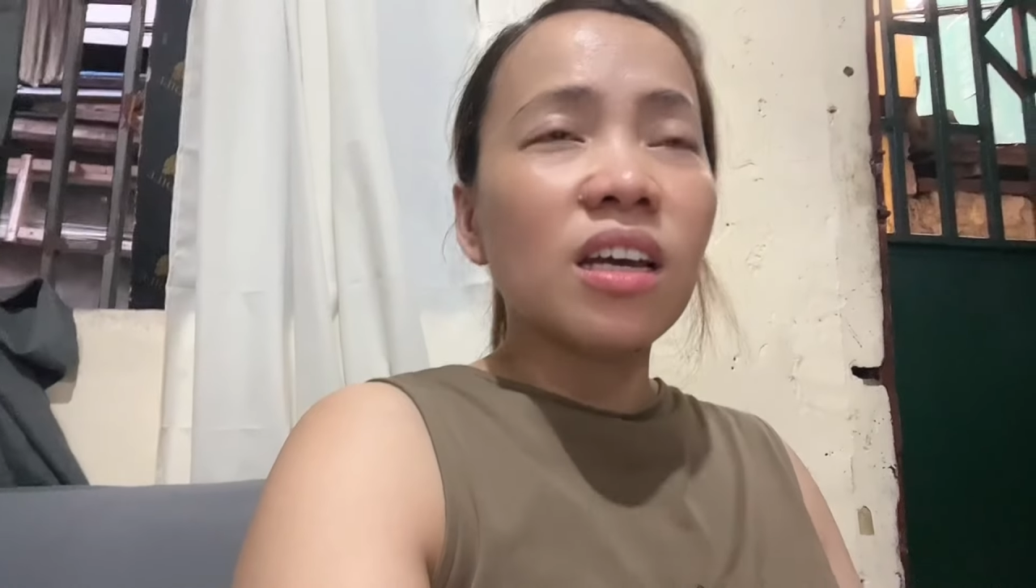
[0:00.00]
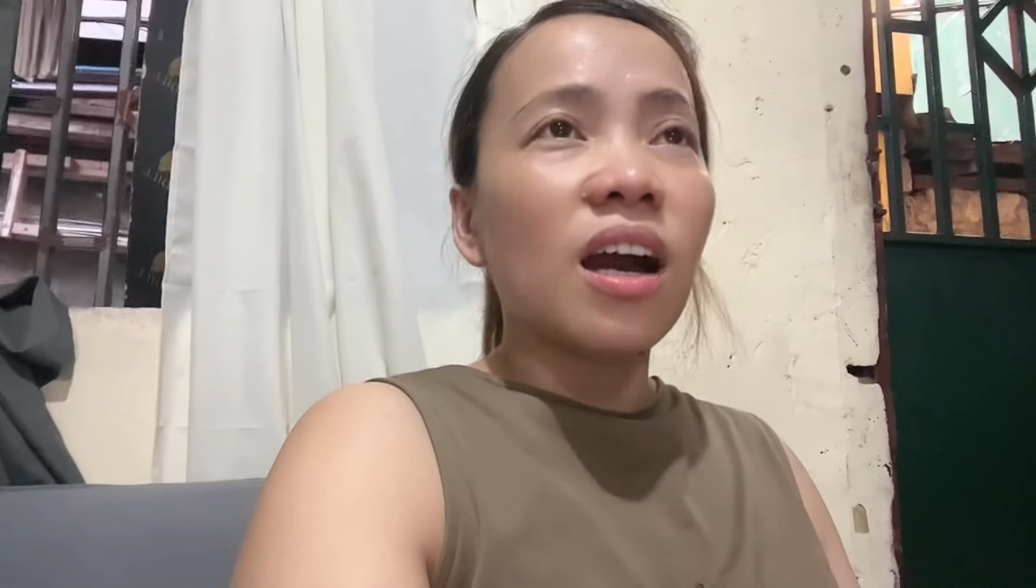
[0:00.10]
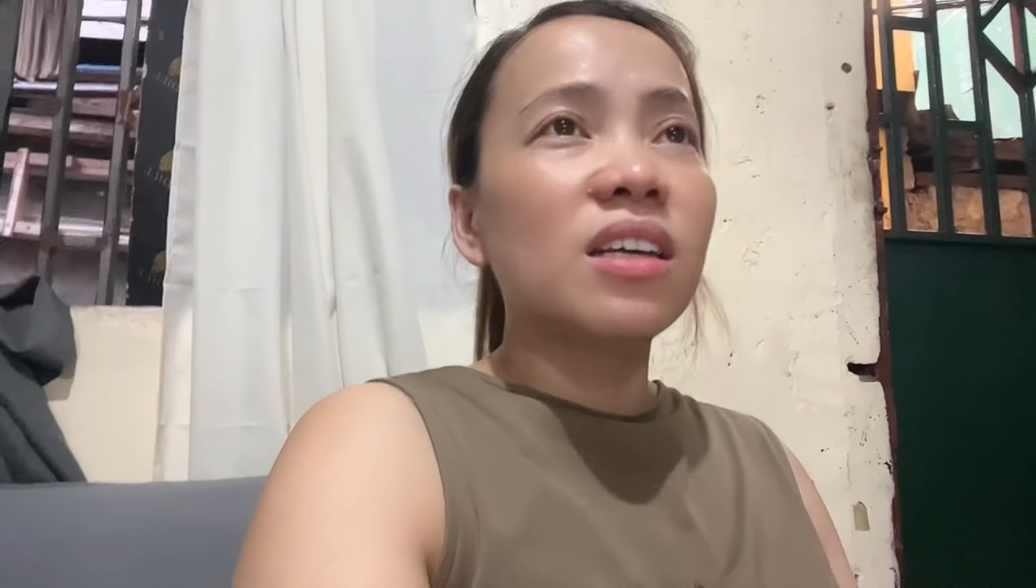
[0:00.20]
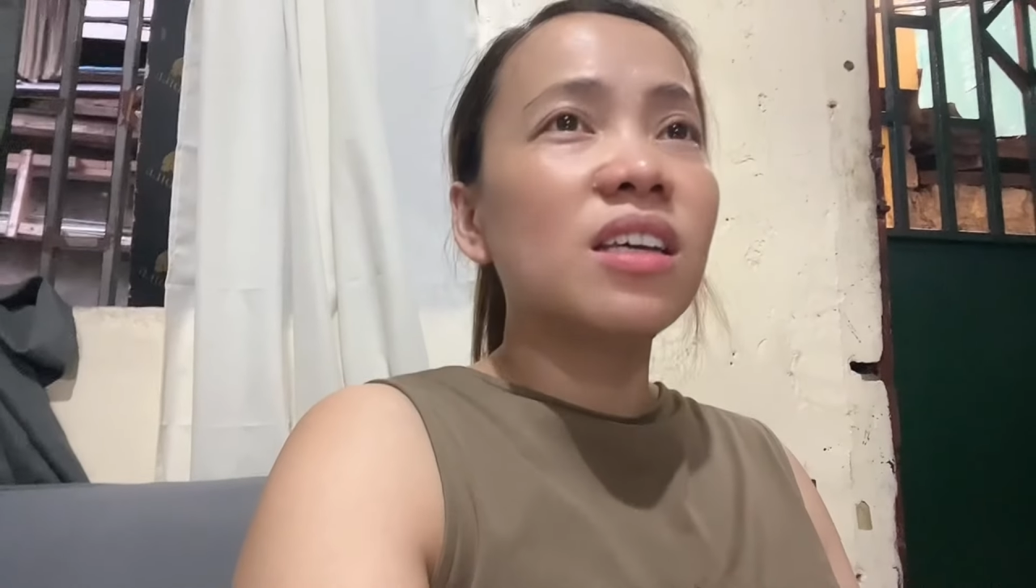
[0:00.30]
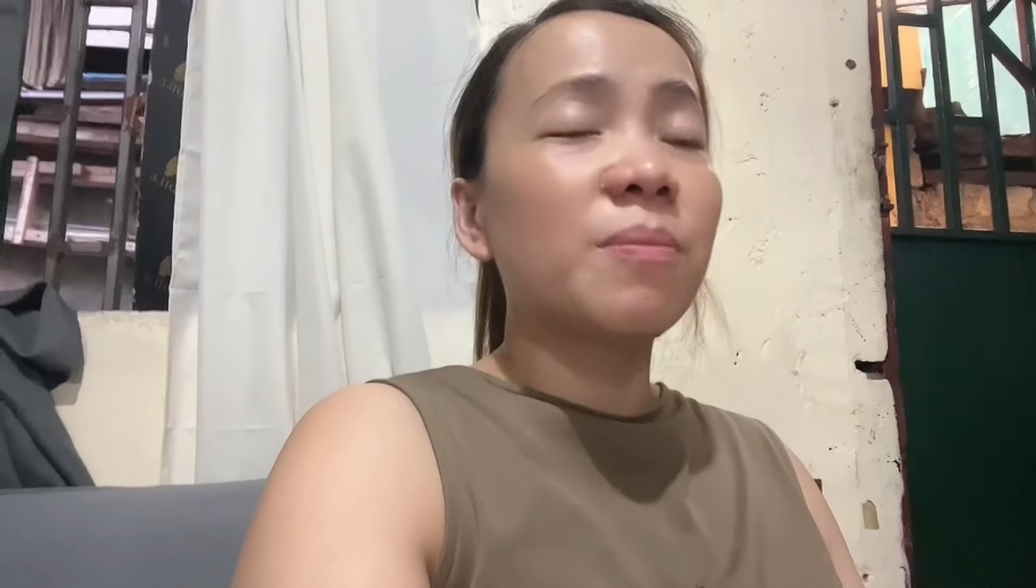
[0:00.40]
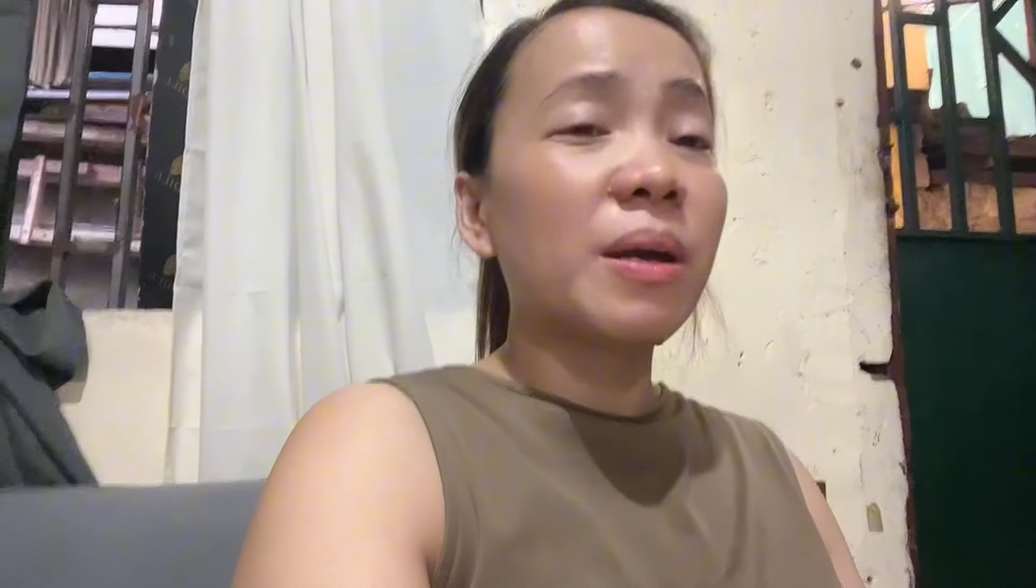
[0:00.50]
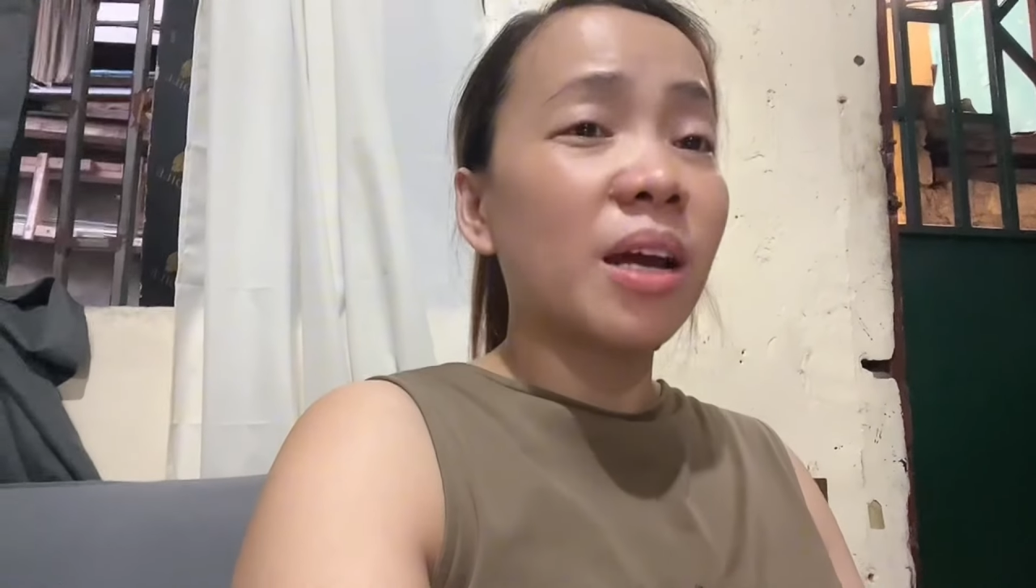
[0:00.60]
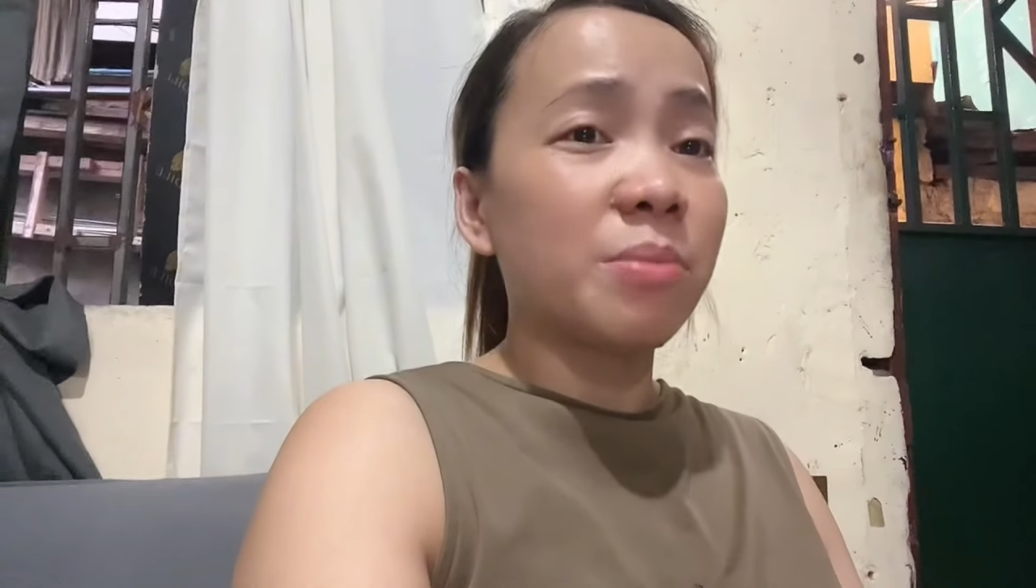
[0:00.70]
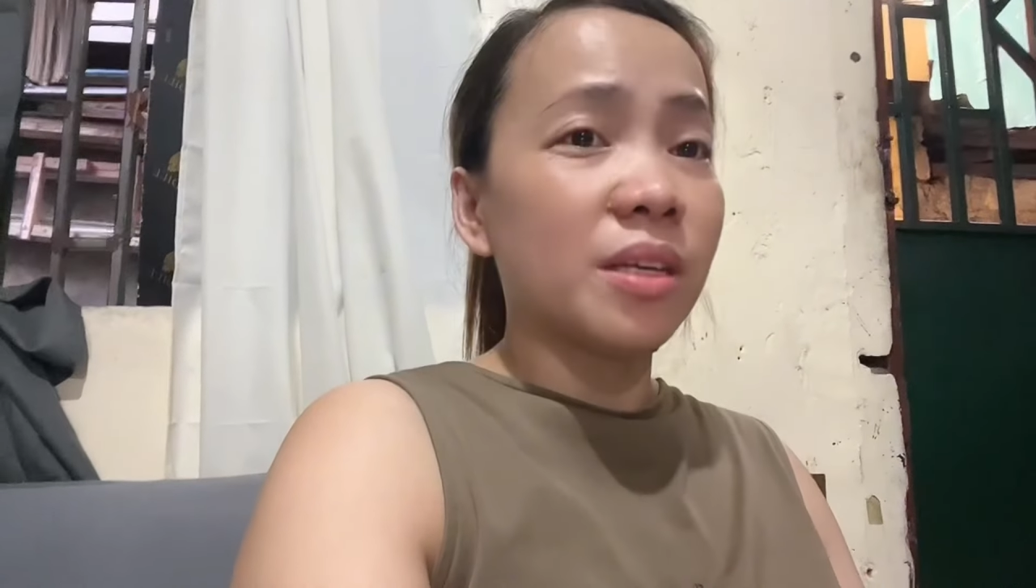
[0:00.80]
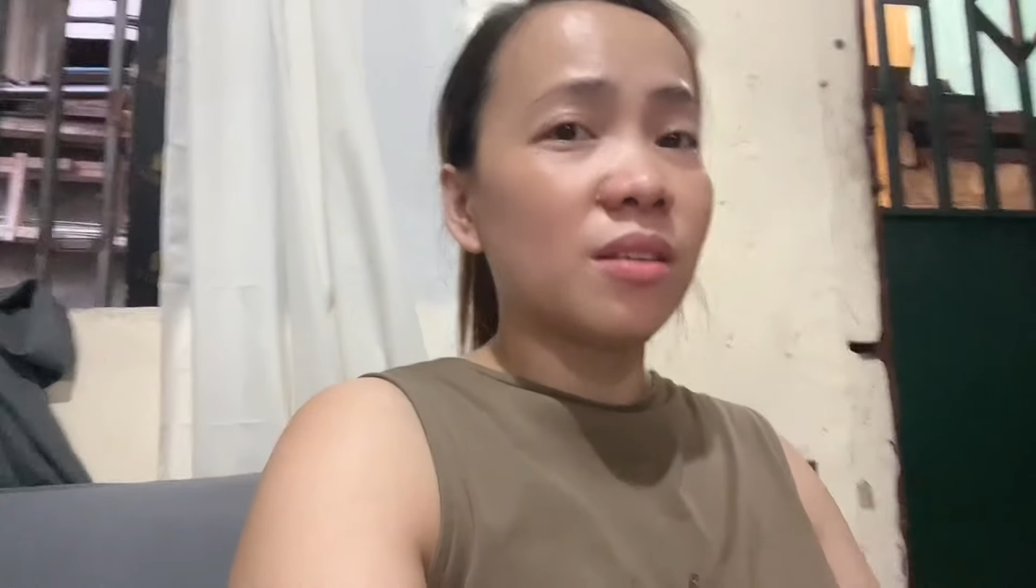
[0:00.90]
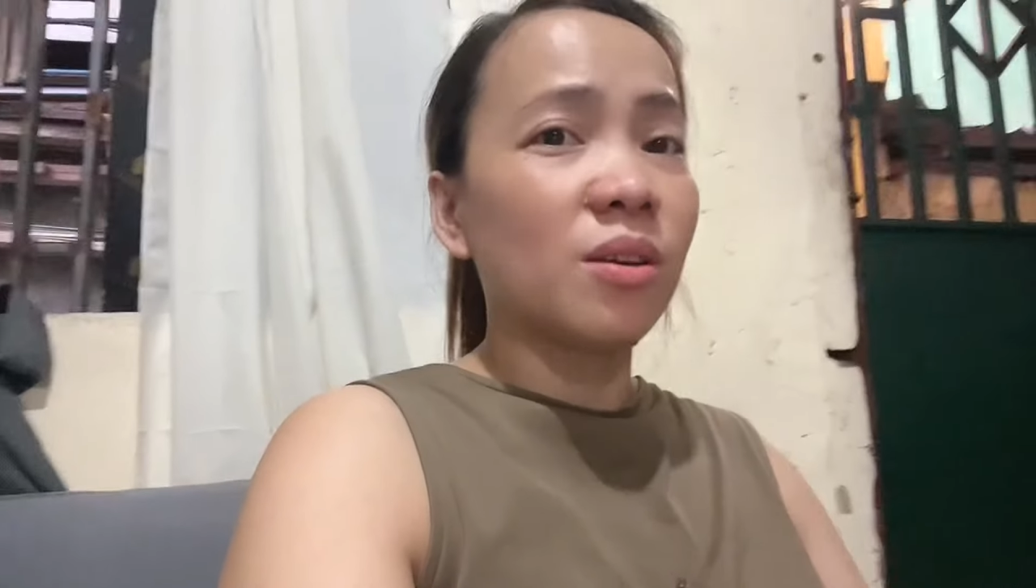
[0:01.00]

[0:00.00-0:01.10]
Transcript: ang hirap hanapin.